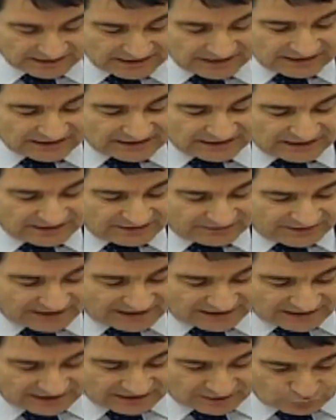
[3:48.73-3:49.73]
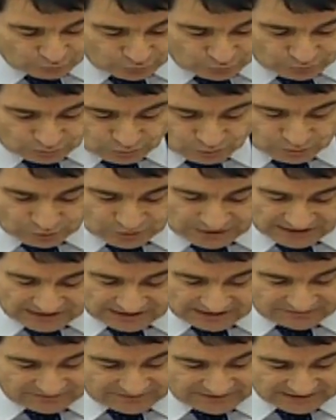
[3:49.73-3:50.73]
Yine vergiye uyumlu
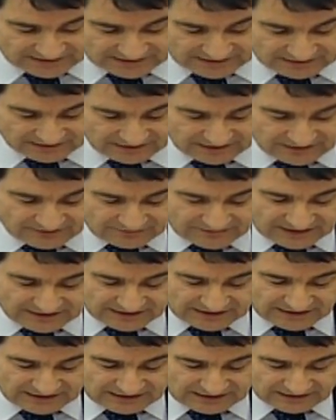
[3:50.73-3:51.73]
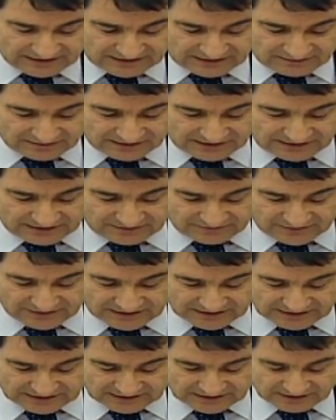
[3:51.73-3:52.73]
mükelleflerin vergi indiriminden
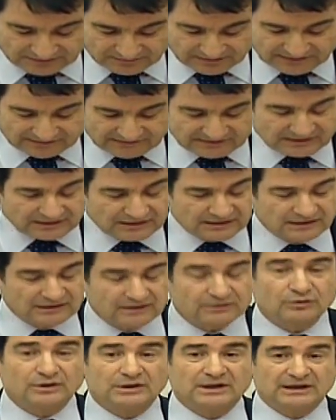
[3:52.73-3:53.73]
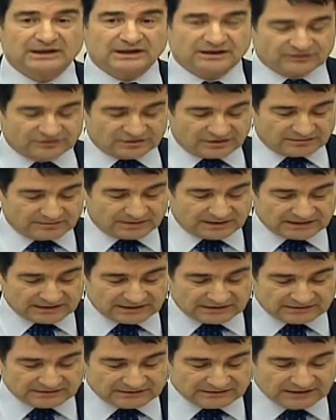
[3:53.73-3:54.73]
faydalanması
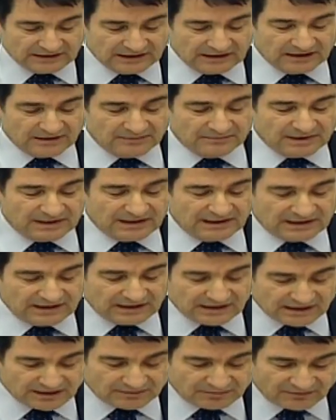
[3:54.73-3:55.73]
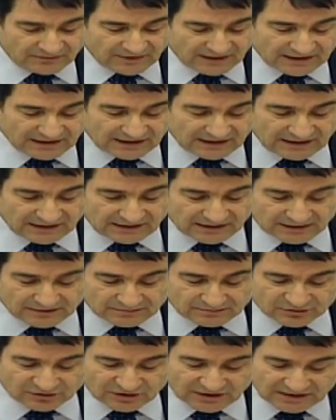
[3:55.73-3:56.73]
kolaylaştırılmaktadır. Bilindiği gibi vergi
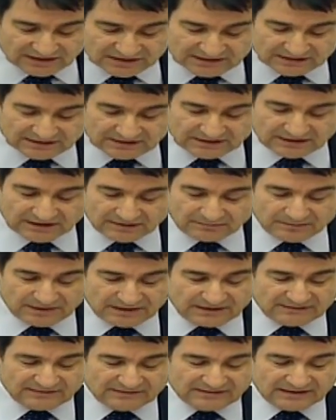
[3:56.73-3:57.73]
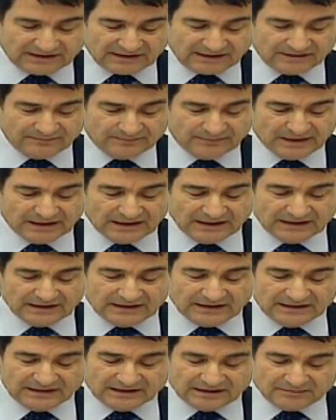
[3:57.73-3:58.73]
indirimi şartlarından birisi de
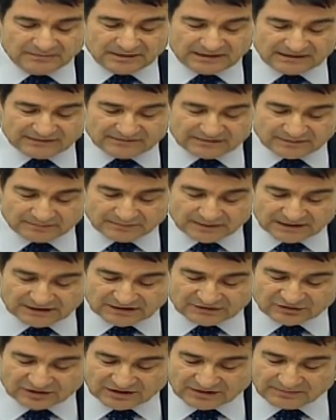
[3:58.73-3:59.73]
indirimin hesaplanacağı